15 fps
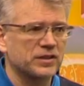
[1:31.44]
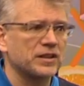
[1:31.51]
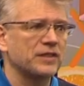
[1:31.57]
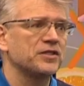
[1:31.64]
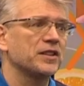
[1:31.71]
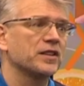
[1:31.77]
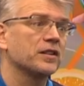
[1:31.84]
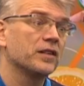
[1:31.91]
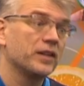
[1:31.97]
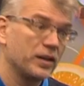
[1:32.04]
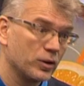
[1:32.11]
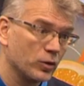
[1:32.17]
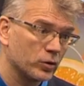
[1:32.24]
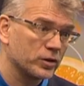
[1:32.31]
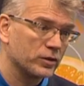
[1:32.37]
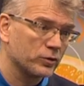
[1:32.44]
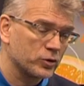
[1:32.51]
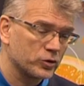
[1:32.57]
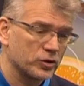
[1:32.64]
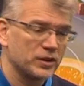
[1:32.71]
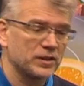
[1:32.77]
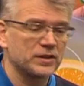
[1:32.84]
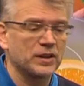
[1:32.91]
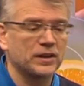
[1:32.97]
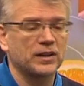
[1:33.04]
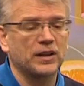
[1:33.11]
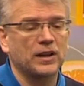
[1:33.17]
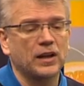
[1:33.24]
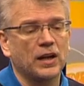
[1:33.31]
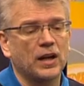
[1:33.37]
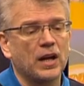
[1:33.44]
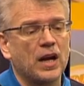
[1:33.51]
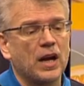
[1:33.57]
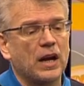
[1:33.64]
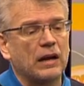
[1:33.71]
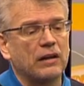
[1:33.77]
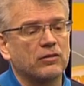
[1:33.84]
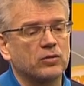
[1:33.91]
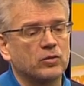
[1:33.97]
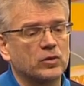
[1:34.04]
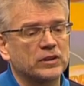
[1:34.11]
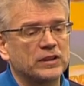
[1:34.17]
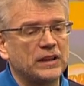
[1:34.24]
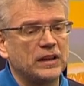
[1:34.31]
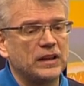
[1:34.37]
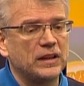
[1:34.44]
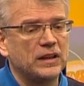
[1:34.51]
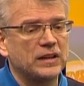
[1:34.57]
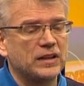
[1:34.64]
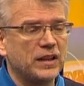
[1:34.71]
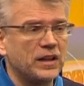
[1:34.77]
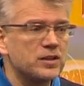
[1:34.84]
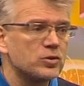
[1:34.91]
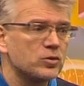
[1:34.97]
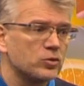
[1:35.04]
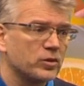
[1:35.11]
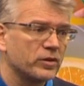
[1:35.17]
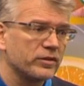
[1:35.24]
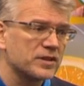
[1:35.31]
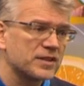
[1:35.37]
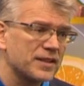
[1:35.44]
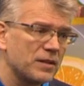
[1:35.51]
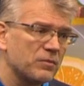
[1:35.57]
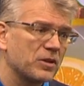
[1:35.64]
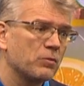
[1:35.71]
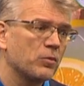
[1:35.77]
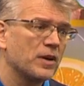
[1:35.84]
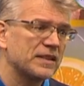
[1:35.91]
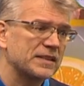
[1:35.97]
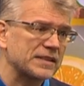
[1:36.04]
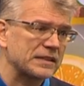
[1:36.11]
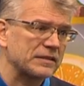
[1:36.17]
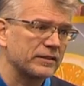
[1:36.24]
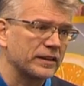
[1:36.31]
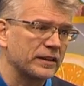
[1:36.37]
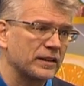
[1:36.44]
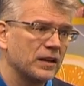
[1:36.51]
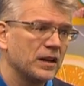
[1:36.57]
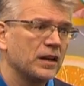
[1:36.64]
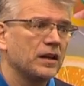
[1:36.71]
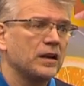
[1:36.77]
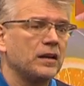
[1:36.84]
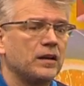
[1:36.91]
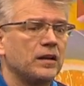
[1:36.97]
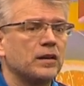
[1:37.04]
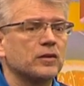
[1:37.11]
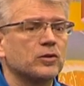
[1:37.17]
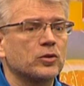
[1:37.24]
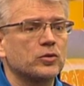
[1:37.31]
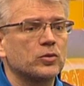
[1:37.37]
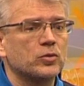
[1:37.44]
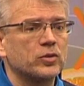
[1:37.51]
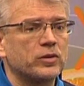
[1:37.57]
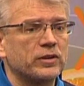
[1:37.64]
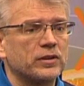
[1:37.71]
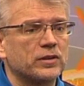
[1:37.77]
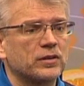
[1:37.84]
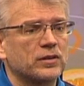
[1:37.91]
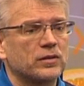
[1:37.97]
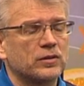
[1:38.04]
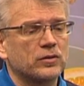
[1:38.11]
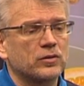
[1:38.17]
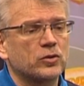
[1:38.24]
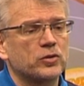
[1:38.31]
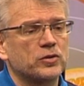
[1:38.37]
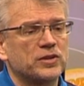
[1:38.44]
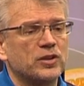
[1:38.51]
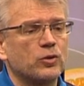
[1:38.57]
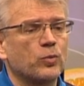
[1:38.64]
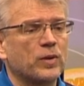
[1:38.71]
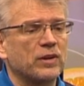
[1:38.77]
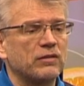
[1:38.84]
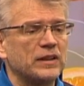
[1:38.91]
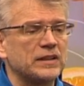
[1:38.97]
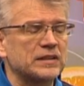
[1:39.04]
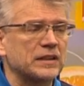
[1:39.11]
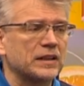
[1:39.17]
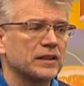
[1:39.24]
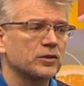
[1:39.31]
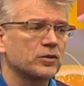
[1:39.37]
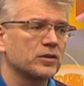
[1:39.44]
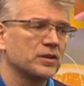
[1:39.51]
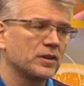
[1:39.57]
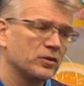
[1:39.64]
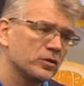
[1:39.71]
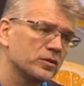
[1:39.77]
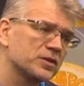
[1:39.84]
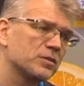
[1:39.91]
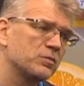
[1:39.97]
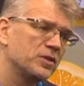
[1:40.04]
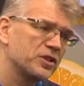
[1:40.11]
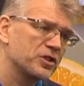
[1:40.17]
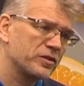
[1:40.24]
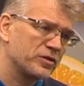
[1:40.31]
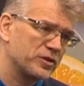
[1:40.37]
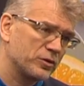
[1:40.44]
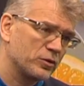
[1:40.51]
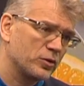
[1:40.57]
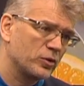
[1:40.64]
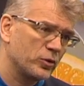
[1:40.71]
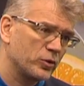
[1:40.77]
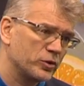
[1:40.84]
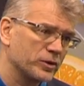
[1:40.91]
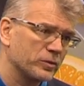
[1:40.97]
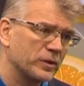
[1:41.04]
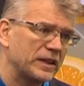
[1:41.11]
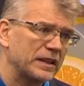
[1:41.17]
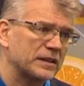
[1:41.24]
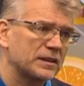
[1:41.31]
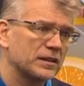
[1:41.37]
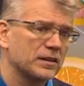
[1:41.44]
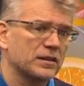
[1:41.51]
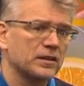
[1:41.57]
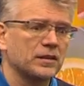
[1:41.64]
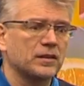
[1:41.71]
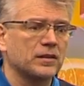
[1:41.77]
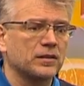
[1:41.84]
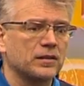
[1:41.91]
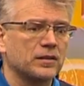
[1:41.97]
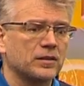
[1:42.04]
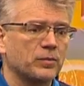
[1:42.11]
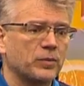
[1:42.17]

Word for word: со всех регионов уже есть угу. да, такие. Вот. И третий уровень, самый массовый, и тот уровень, ну, то есть те управленцы, которые находятся ближе всего к людям. Это